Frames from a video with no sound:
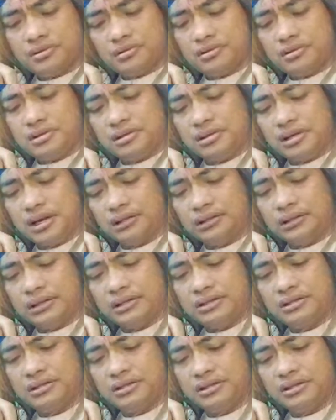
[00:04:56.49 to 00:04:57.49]
jadi
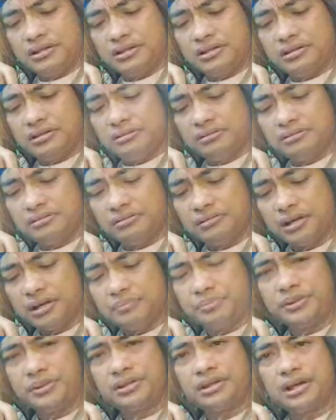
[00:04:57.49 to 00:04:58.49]
atensi nggak
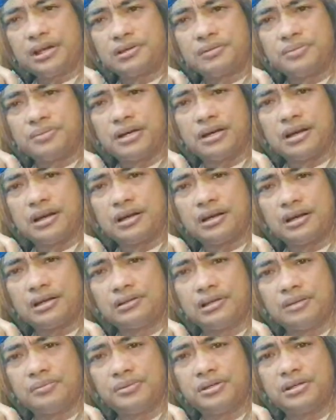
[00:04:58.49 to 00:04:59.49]
bisa sembarangan
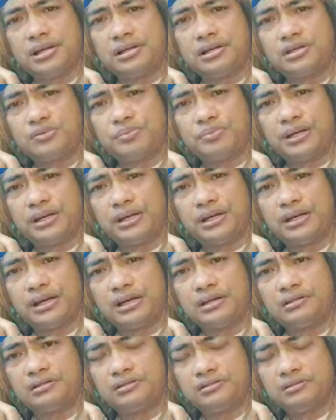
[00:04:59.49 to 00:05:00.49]
nggak bisa
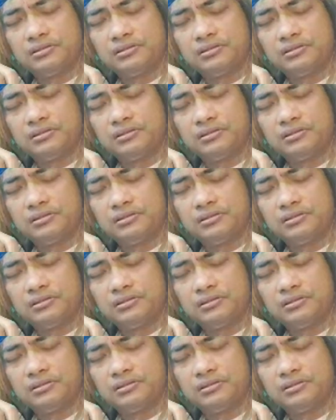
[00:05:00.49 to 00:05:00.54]
disepelekan